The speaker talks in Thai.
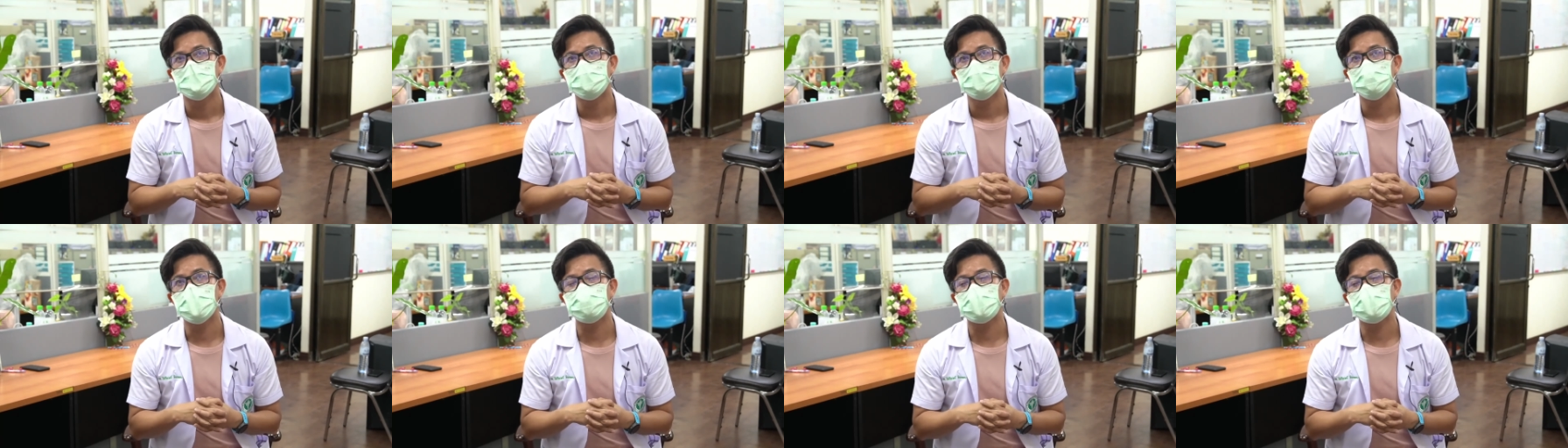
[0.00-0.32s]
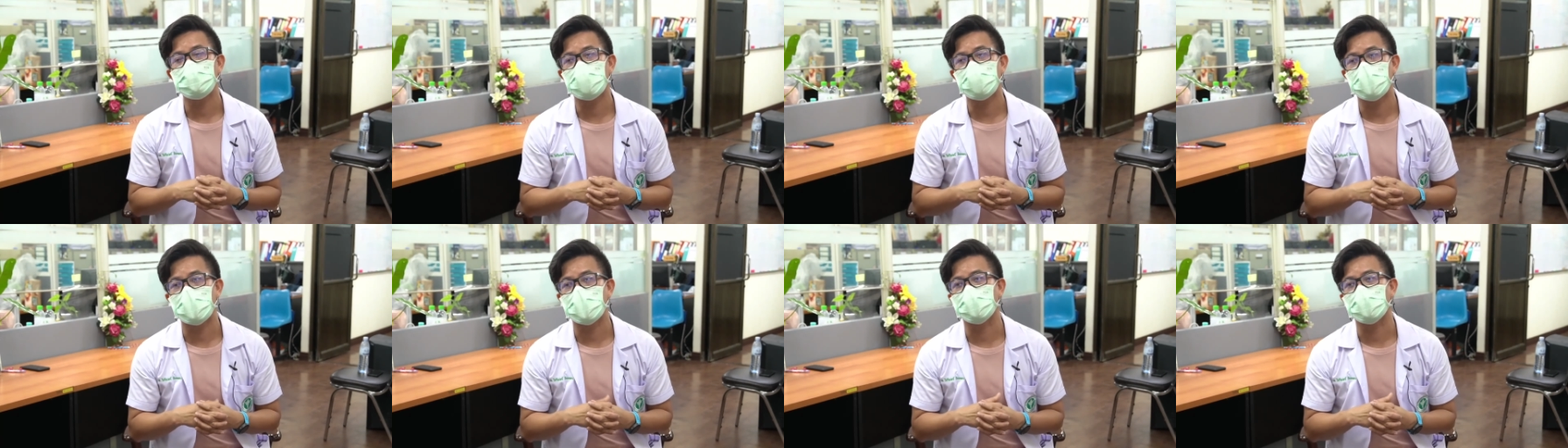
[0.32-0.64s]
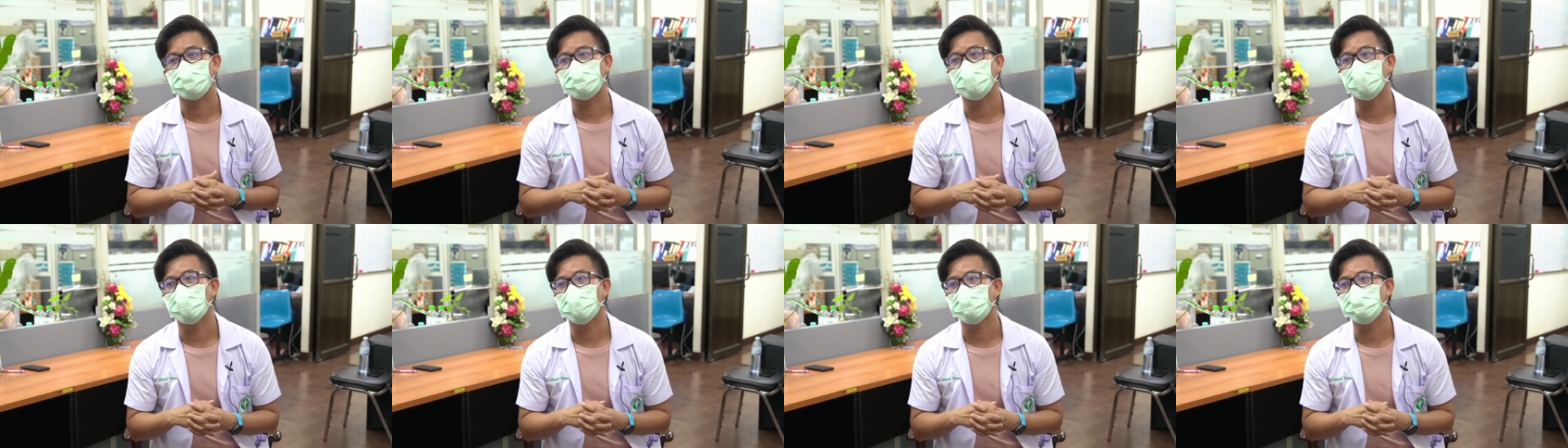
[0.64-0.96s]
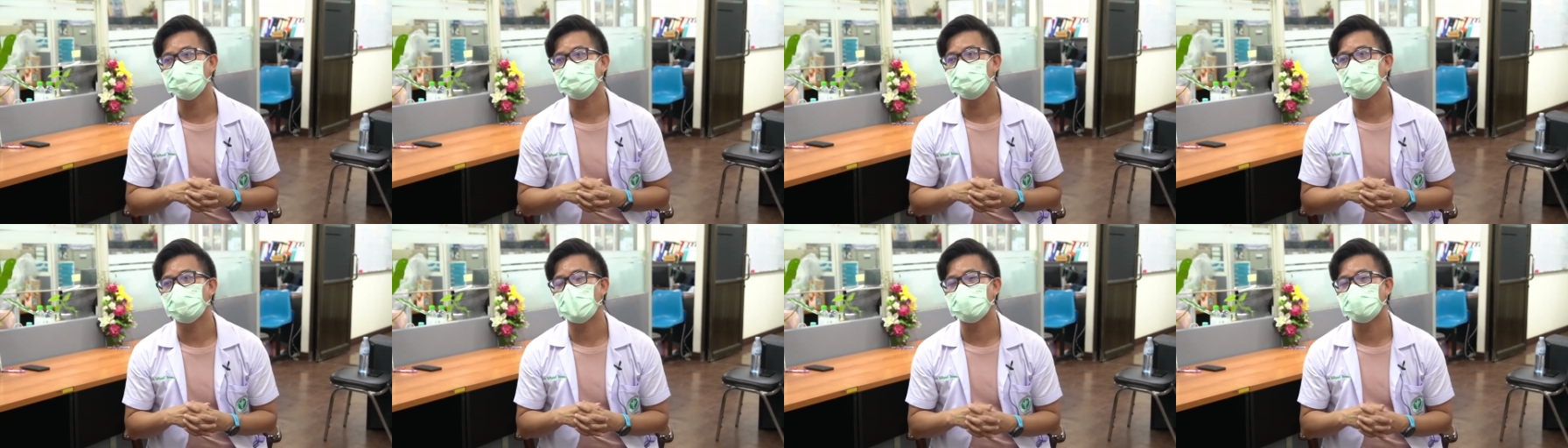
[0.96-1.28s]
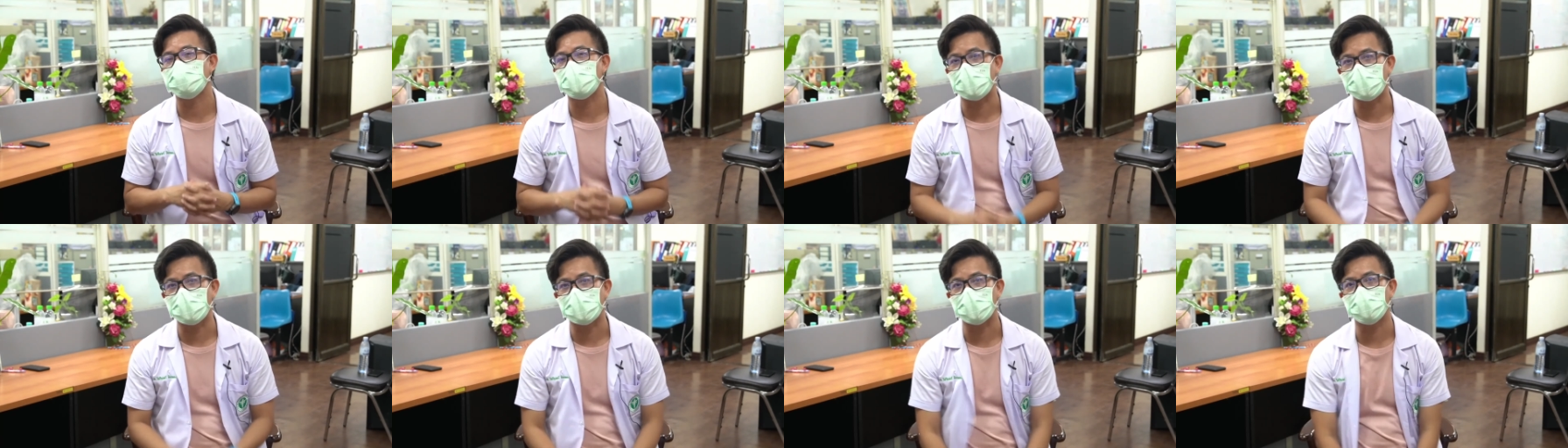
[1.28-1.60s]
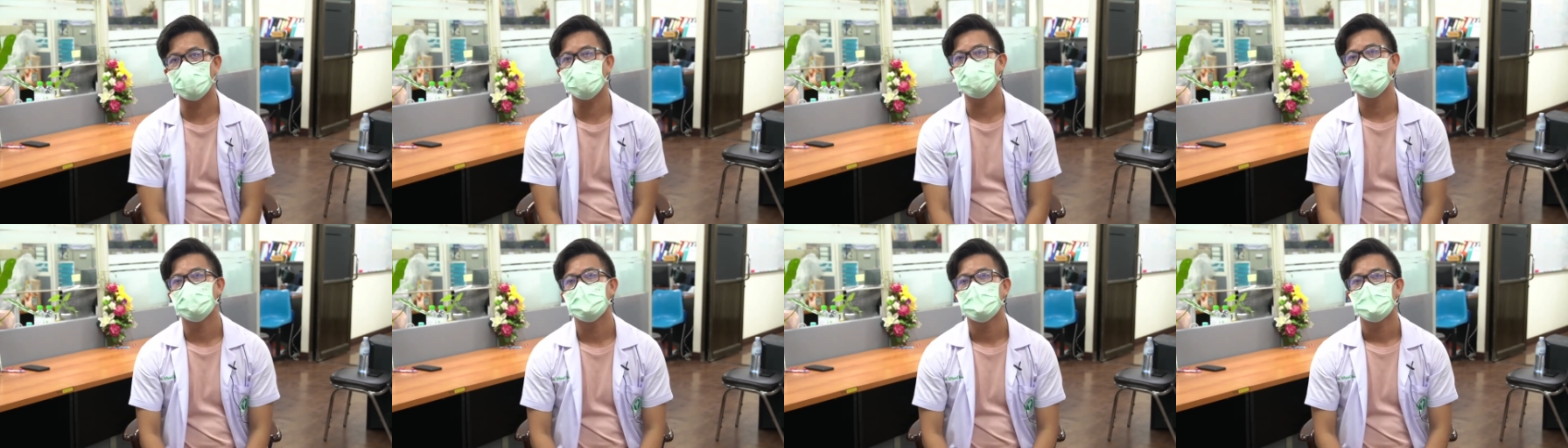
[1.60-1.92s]
เมื่อมันผ่านพ้นไปแล้ว
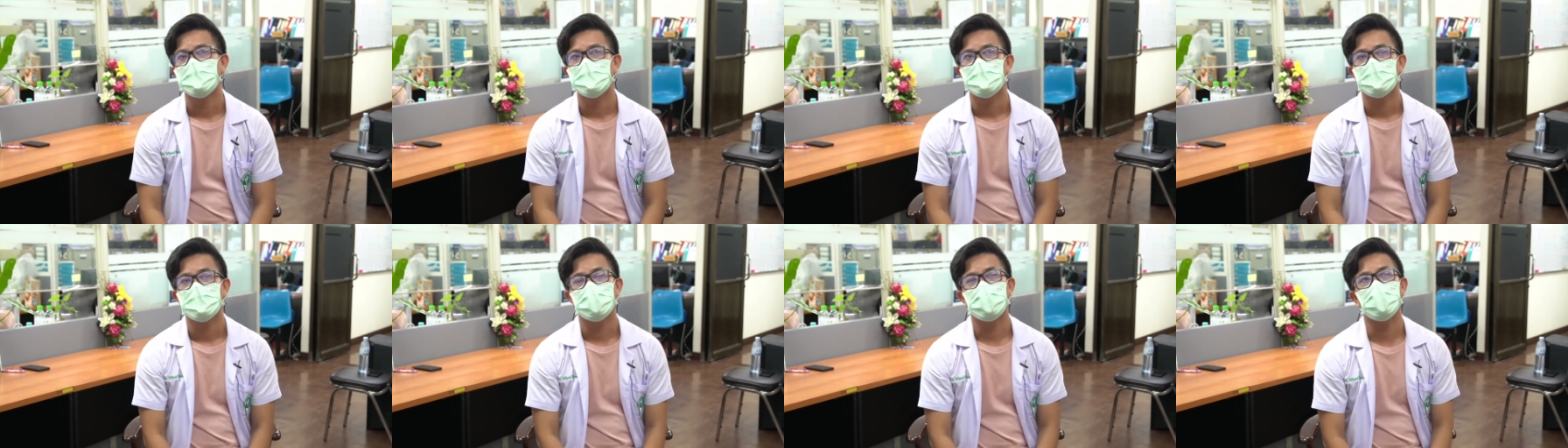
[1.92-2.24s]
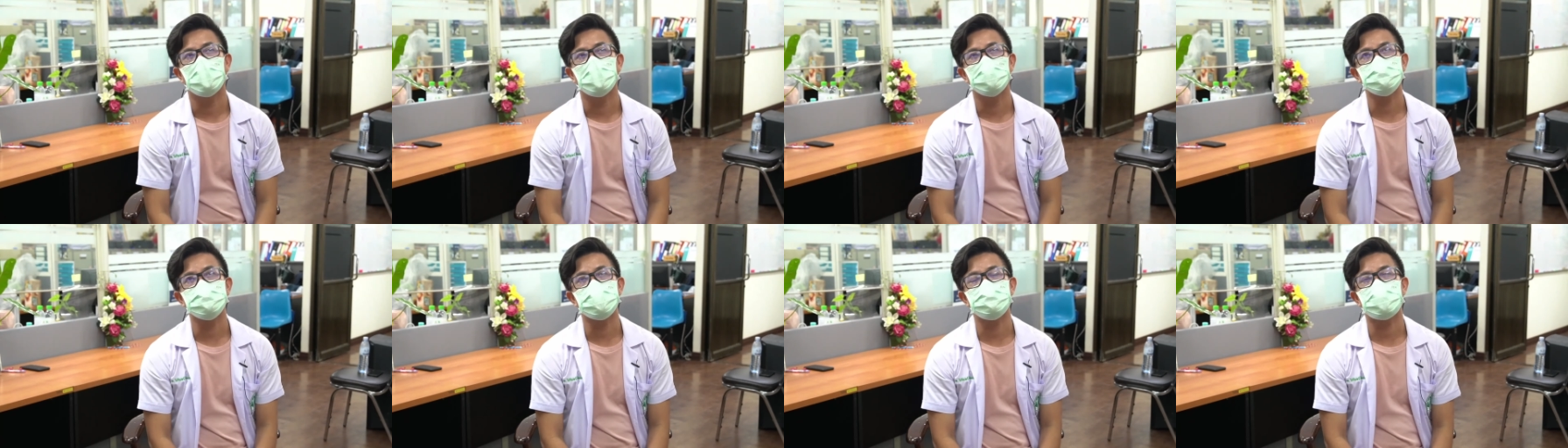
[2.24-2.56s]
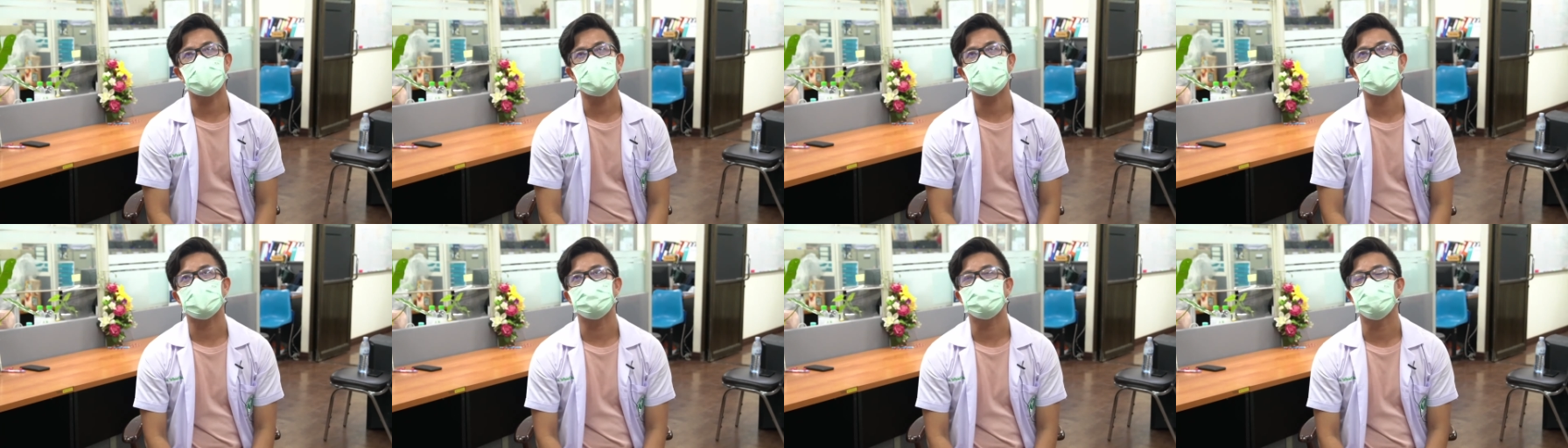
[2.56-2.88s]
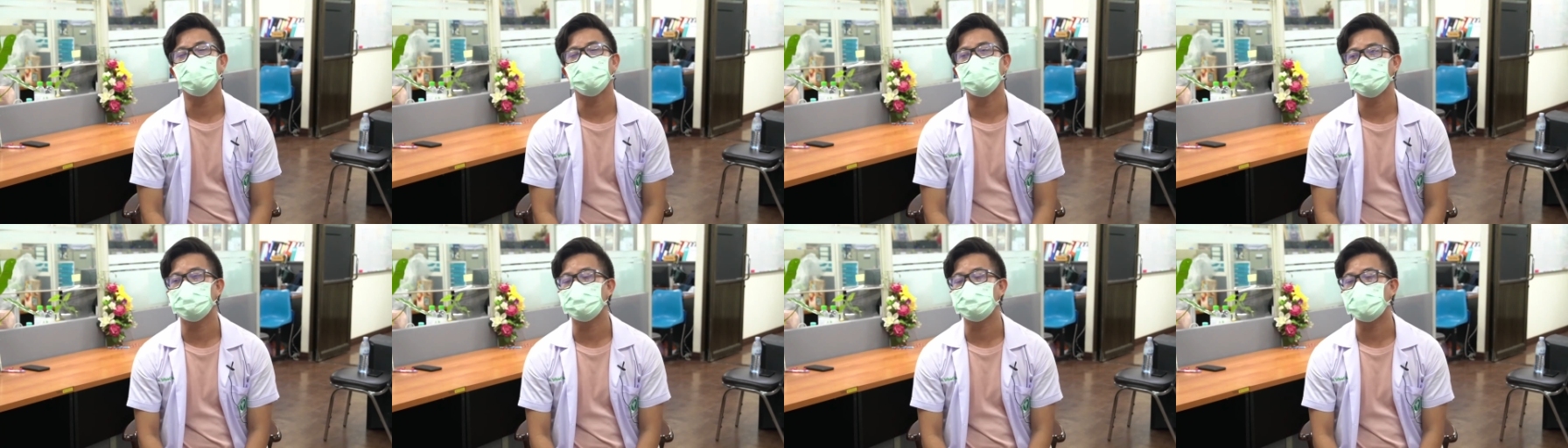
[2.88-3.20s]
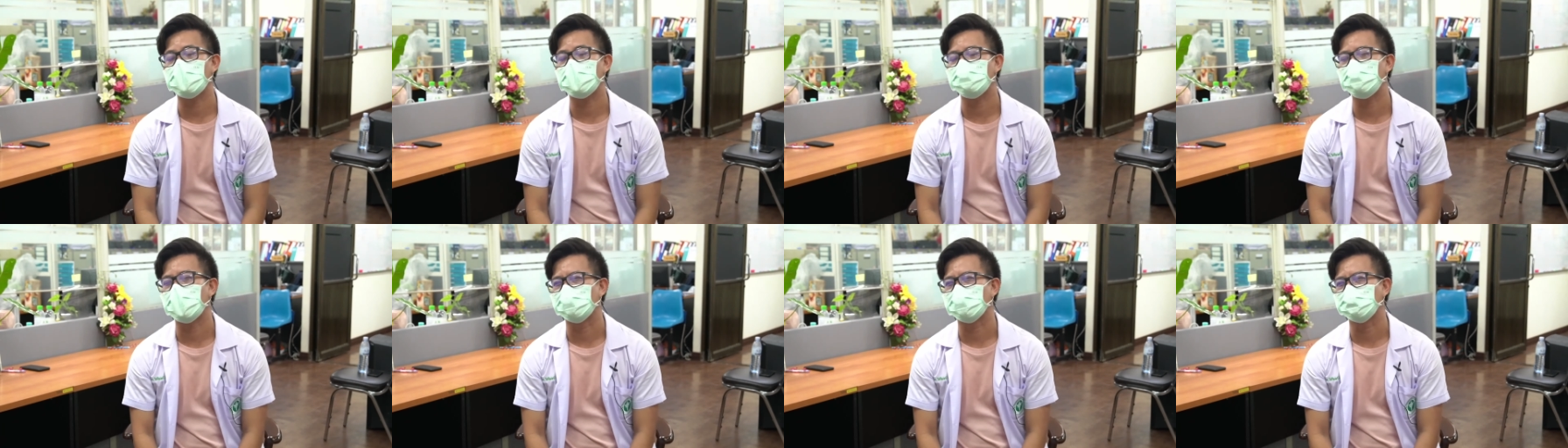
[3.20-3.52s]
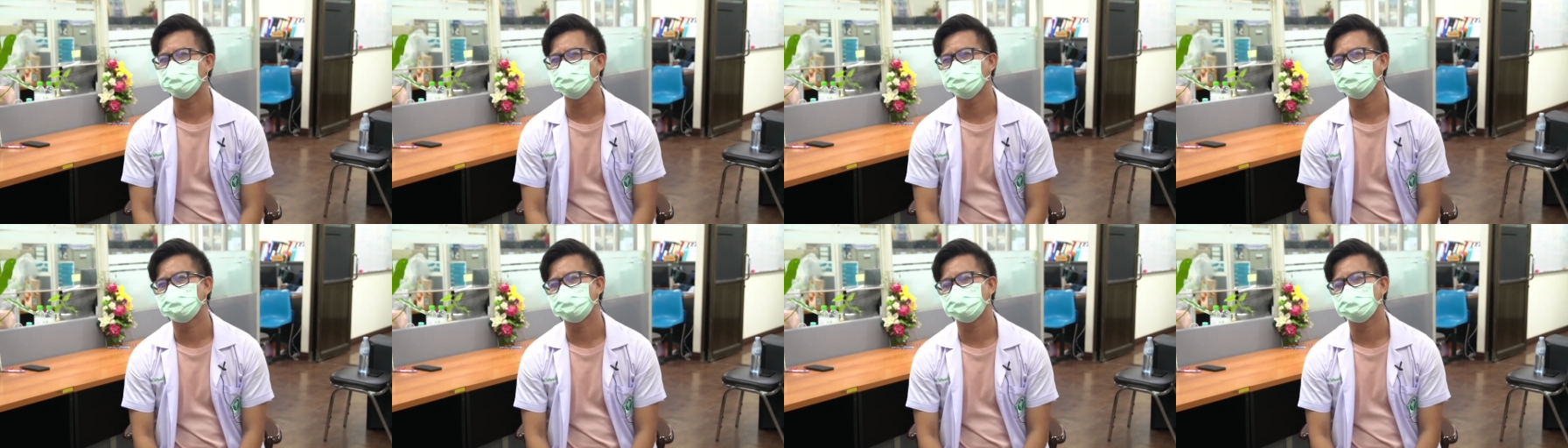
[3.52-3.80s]
เราก็จะผ่านพ้นไปแบบ